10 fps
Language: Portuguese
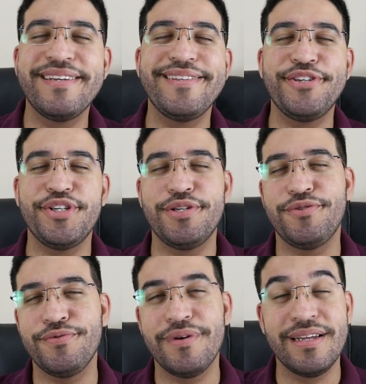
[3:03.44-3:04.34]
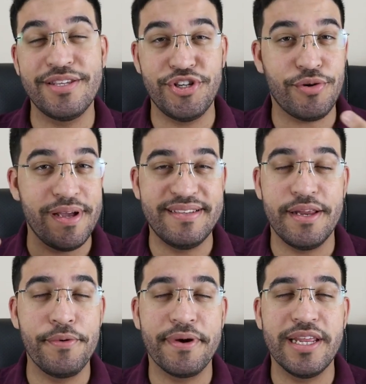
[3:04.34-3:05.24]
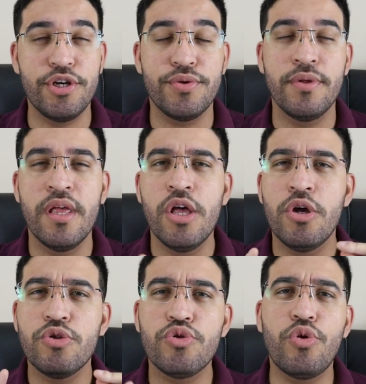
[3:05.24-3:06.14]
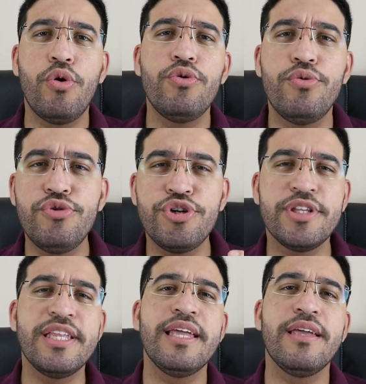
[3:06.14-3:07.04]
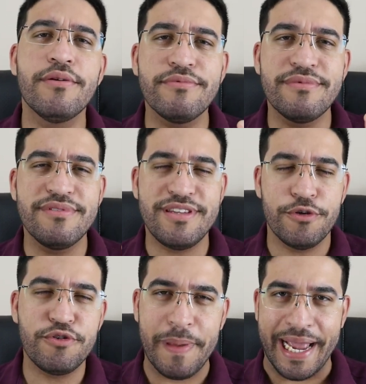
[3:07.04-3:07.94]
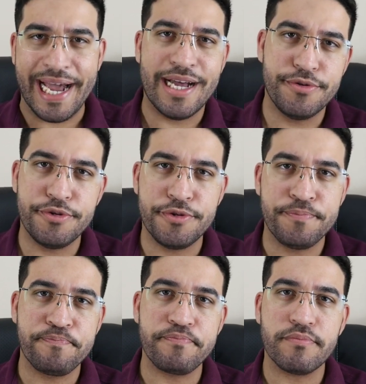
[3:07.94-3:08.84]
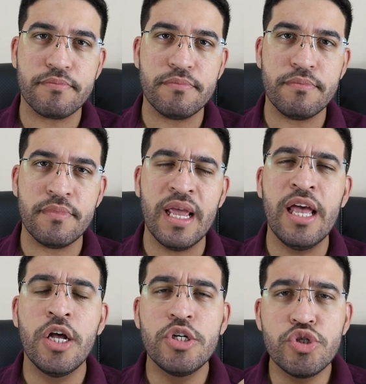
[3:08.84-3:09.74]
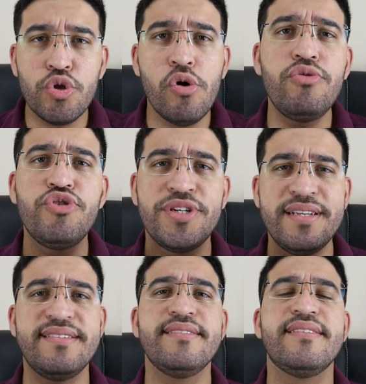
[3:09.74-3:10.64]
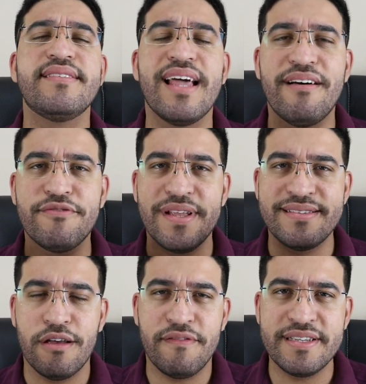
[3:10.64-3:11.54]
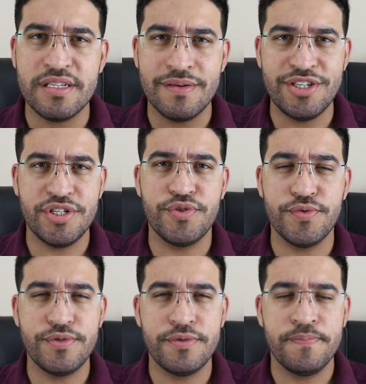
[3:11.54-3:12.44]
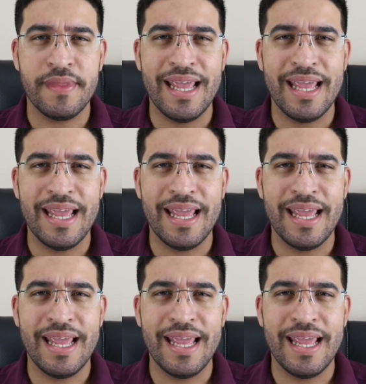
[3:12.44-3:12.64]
antes de, Jesus, antes de conhecerem o Cristo, todos tinham seus pecados. Todos necessitavam da salvação em Jesus.